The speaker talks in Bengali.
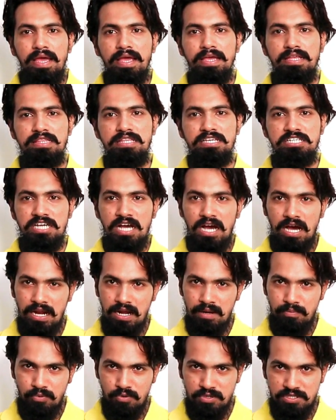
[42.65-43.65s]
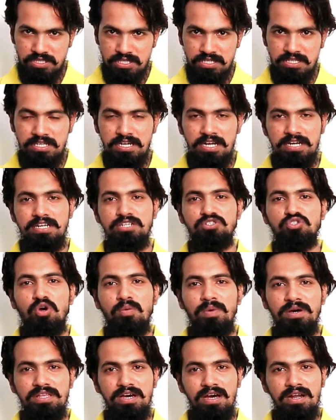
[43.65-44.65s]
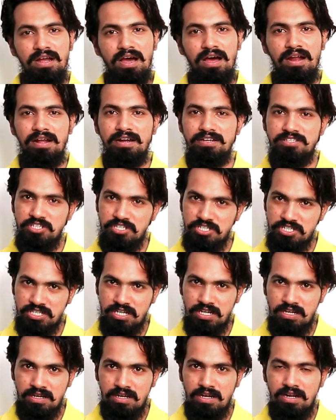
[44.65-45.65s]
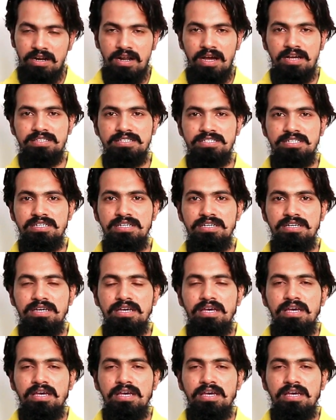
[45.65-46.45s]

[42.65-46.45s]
এই দিশাহারা পরিস্থিতির একটা সমাধান আনার চেষ্টা রাখছি